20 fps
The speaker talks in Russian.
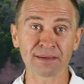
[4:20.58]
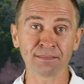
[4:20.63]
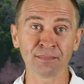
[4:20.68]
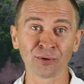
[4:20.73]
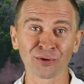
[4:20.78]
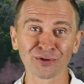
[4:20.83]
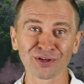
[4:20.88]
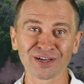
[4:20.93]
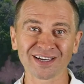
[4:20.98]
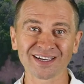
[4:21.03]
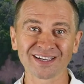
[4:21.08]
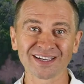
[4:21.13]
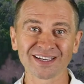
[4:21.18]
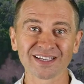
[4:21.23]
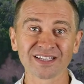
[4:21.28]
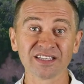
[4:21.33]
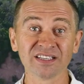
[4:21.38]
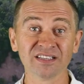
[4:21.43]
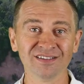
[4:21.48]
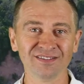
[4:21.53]
на ребенка
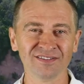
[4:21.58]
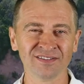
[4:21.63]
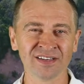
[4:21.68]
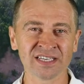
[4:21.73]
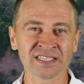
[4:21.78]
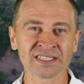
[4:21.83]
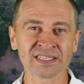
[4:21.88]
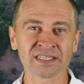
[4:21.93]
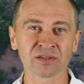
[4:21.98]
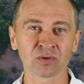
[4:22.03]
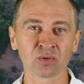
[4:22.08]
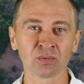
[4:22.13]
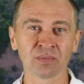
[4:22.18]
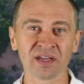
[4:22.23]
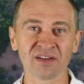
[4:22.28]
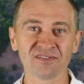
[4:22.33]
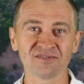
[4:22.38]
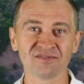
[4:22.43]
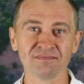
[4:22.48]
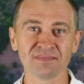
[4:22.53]
200
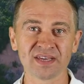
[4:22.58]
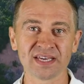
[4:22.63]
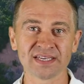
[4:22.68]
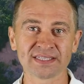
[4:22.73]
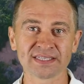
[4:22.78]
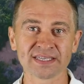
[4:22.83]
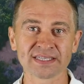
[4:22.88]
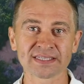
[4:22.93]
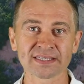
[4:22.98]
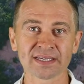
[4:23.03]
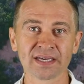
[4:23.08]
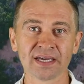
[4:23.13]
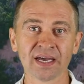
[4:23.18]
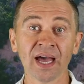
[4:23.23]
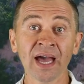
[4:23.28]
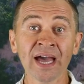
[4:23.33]
рублей в месяц,